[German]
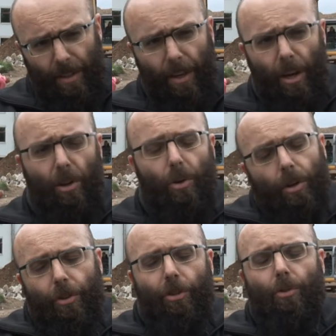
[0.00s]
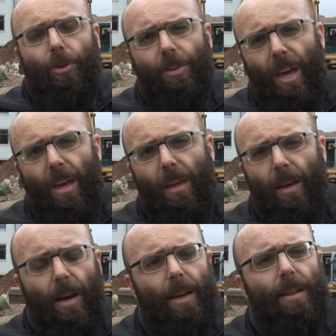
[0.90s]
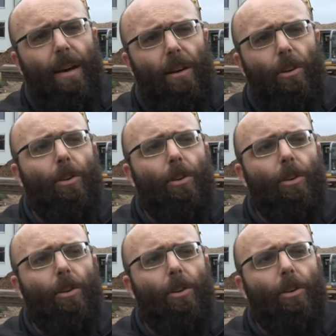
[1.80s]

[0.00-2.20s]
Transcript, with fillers: die ökologische Durchgängigkeit nach